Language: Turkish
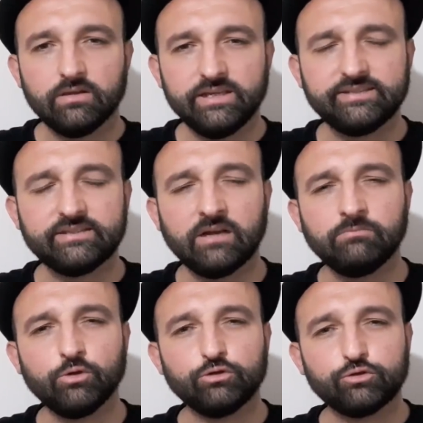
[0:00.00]

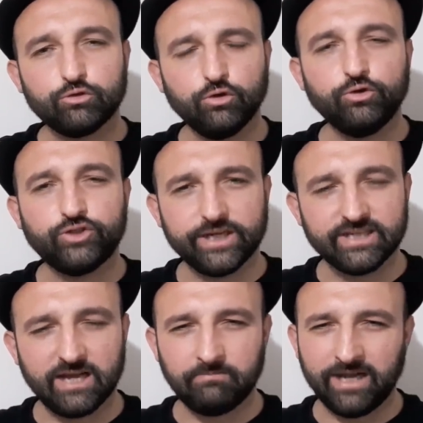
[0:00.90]
İstanbul Suh
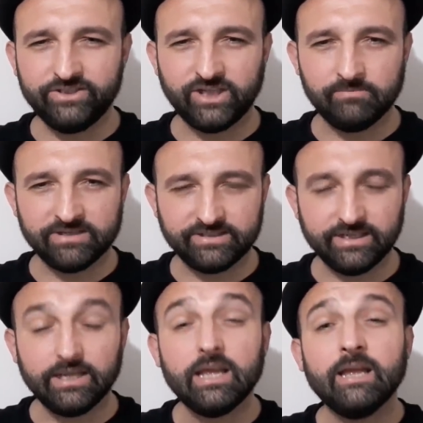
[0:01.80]
Ceza
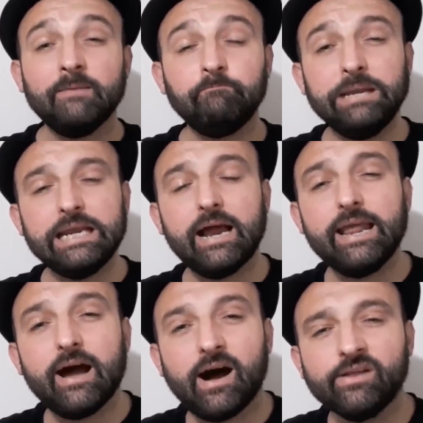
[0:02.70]
Mahkemesi
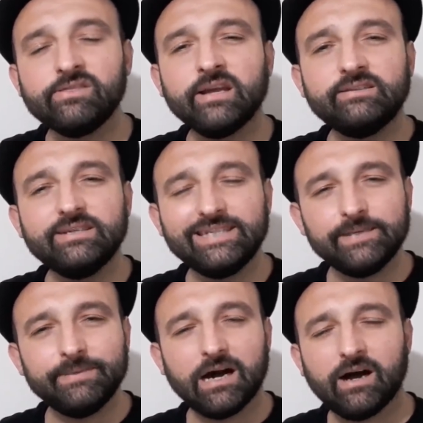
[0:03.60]
Bilal'e anlatır
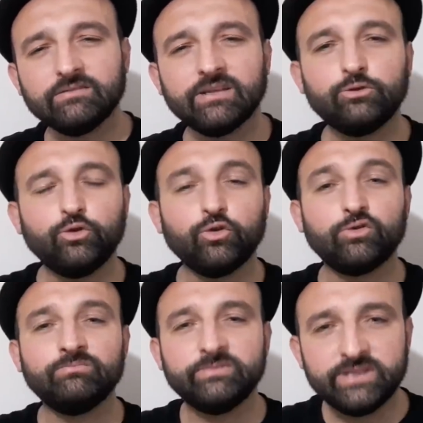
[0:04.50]
gibi
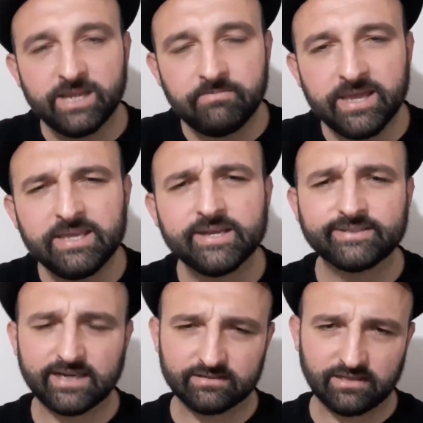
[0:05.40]
anlatıyorum demeyi
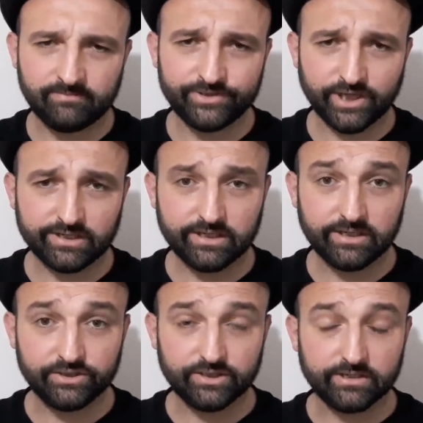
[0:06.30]
yasaklamış
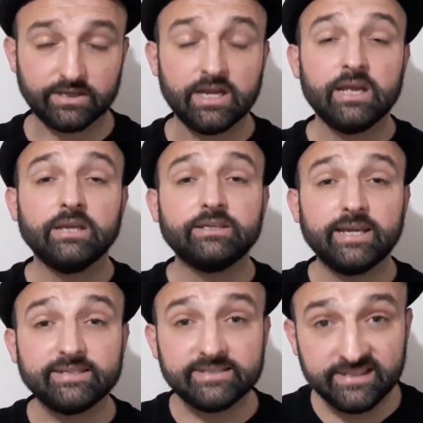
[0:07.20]
arkadaşlar.
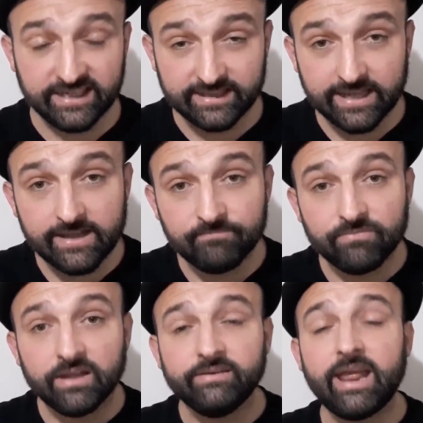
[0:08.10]
Kesinlikle
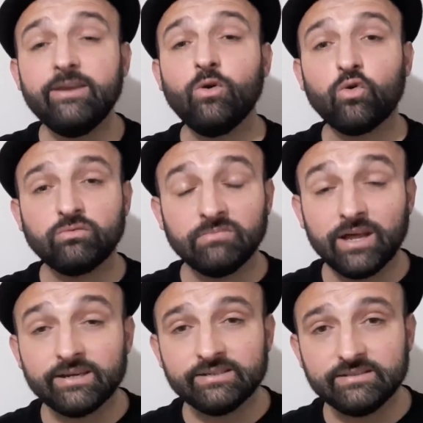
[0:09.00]
ne
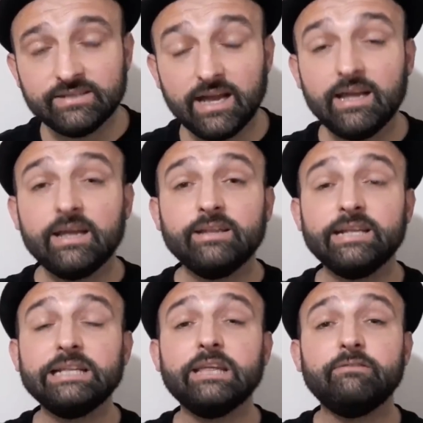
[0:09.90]
yorumlarınızda
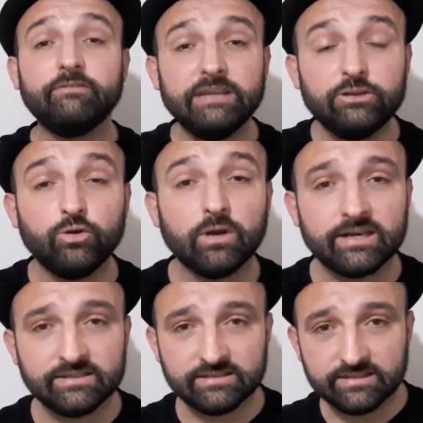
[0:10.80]
ne de
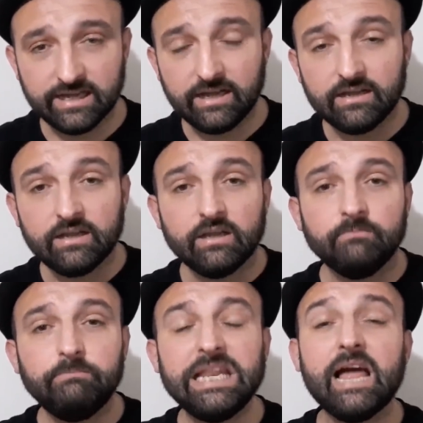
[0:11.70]
videolarınızda
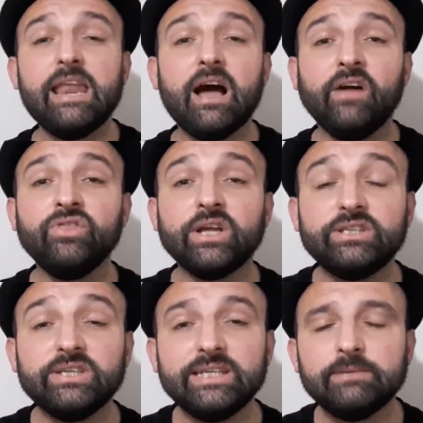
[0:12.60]
Bilal'e
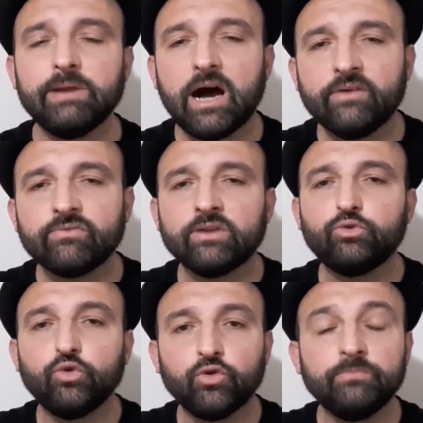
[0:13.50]
anlatır gibi
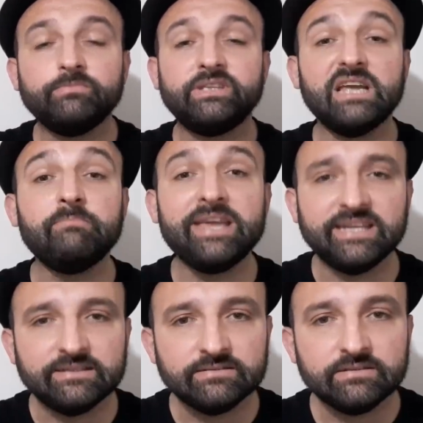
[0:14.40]
anlatıyorum
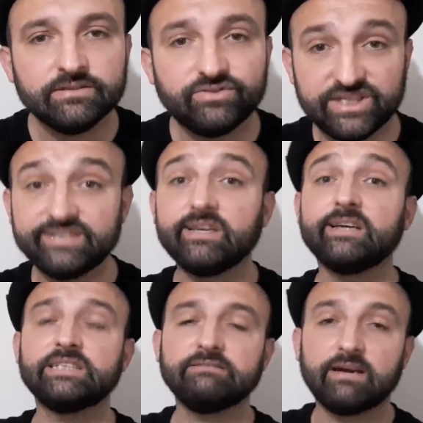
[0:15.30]
demeyin.
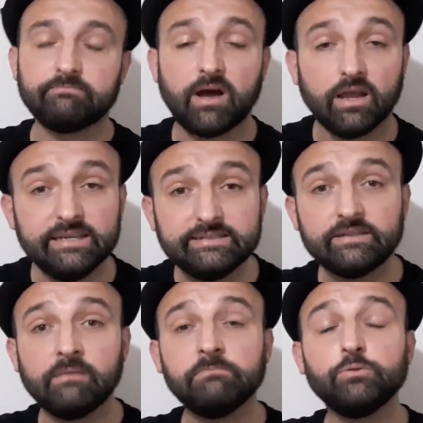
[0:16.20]
Cezası var. Bak
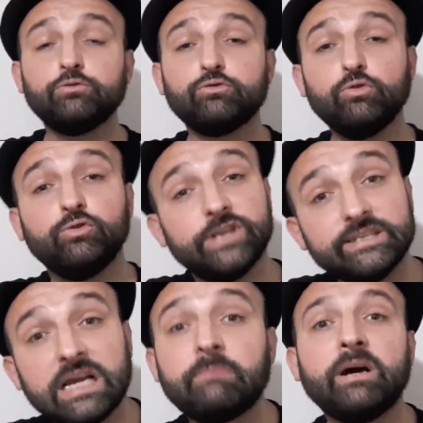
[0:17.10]
İstanbul Suh
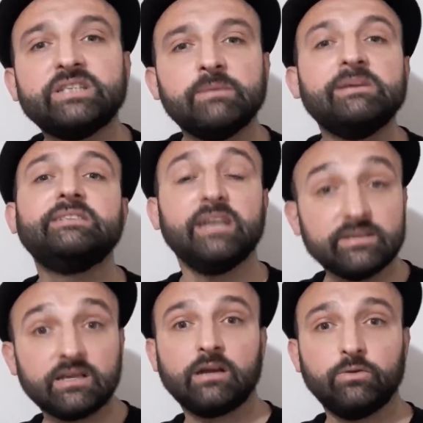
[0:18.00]
Ceza Mahkemesi
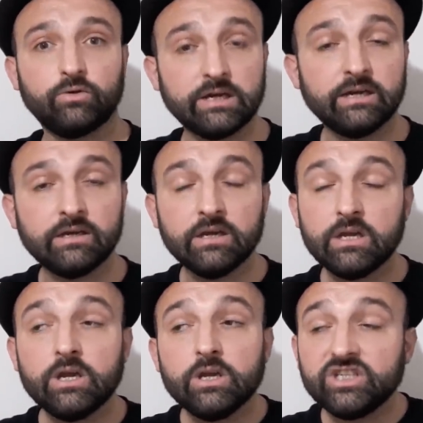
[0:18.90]
yasaklıyor ha.
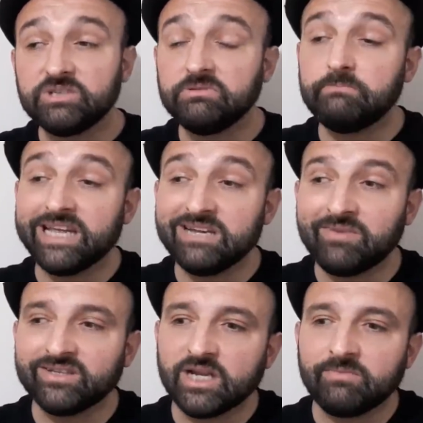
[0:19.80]
Şimdi benim
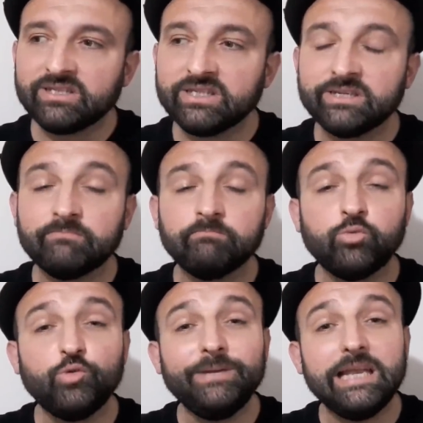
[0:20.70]
anlamadığım
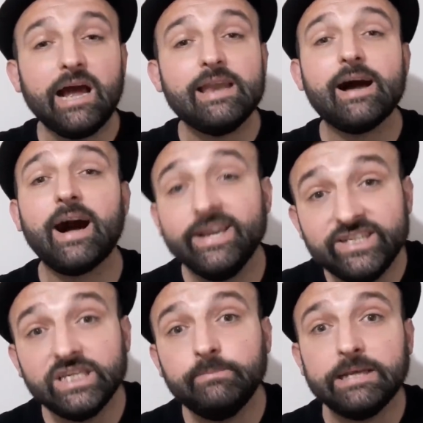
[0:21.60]
bu Bilal
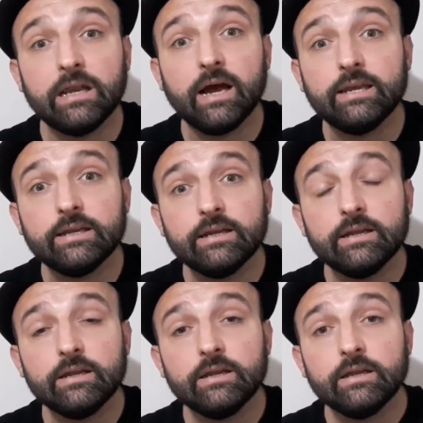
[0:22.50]
hangi Bilal?
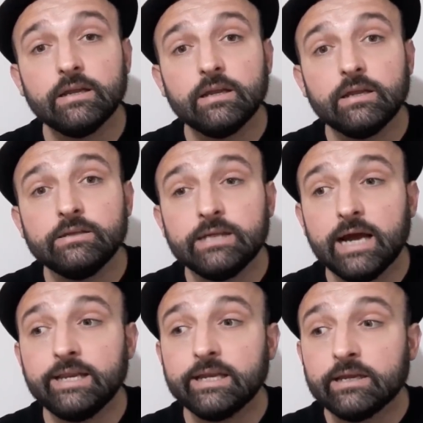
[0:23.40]

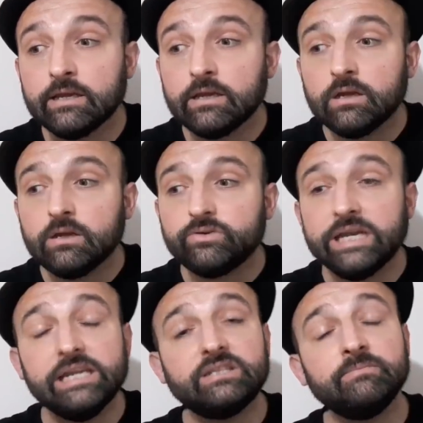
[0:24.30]
Yani
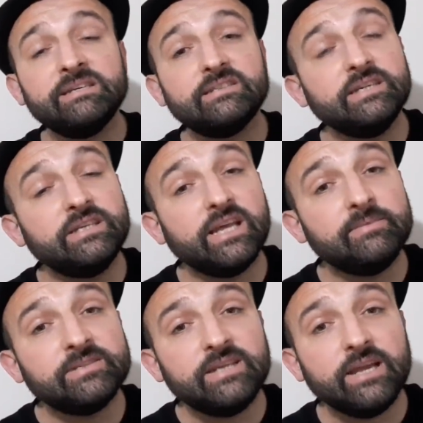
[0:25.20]
Reisimiz,
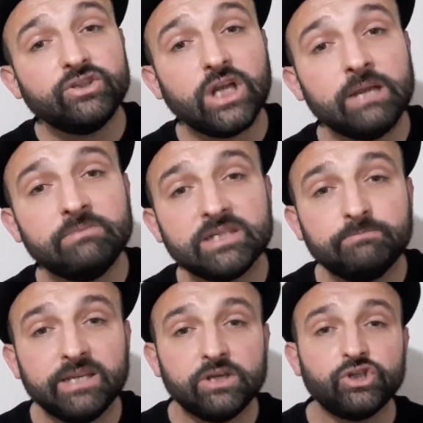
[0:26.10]
liderimiz, her
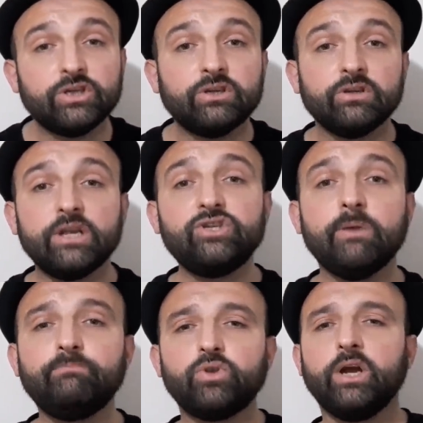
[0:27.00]
şeyimiz biricik
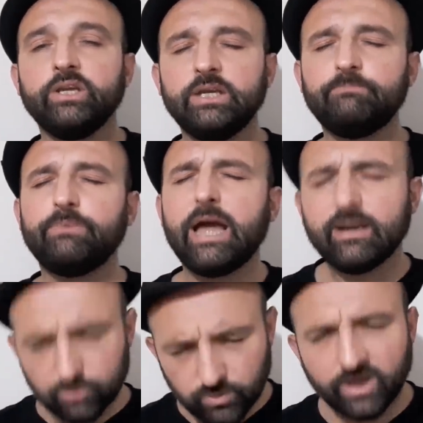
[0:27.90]
Recep Tayyip
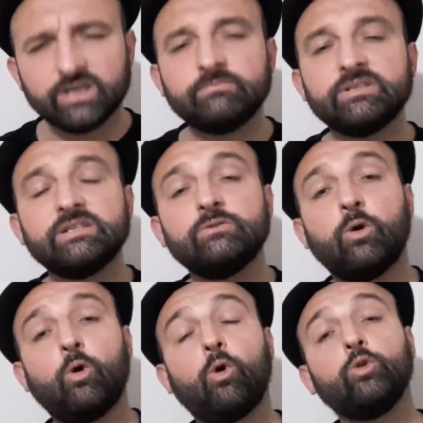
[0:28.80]
Erdoğan'ımızın
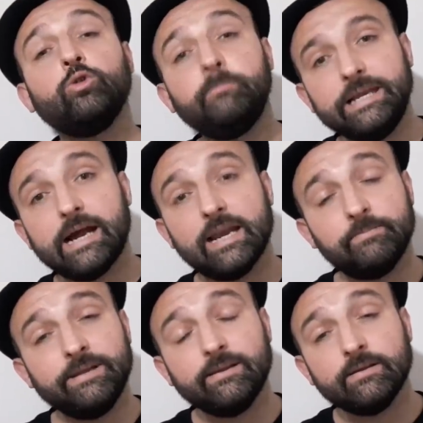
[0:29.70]
oğlu Bilal
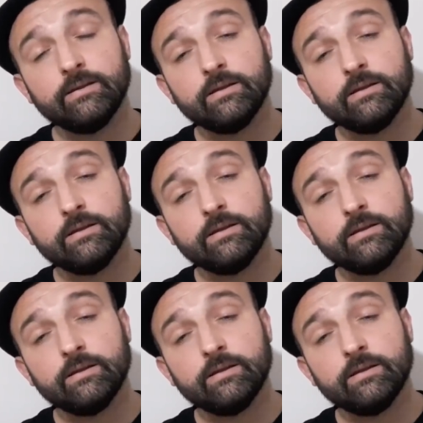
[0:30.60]
mi?